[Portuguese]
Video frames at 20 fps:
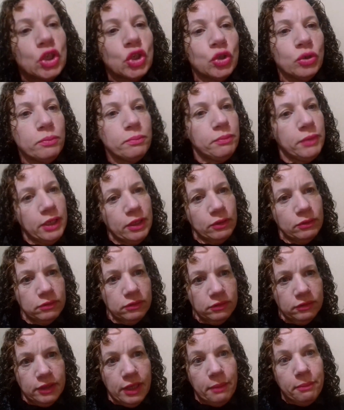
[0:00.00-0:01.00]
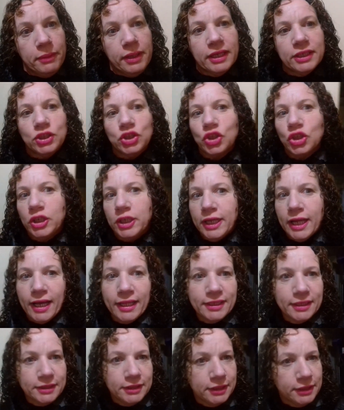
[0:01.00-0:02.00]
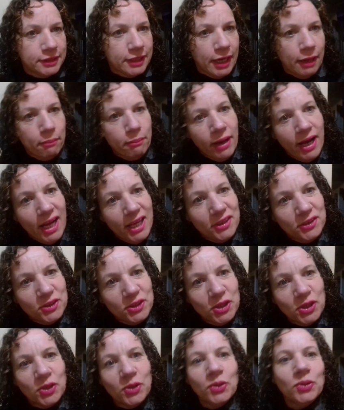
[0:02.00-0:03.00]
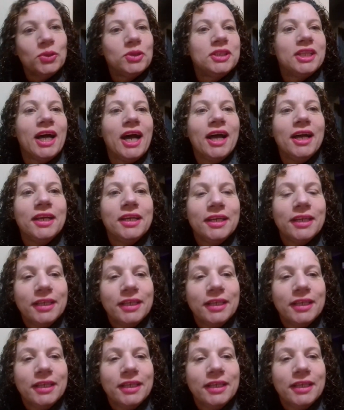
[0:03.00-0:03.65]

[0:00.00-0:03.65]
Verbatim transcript: Comigo, na minha jornada de trabalho, de luta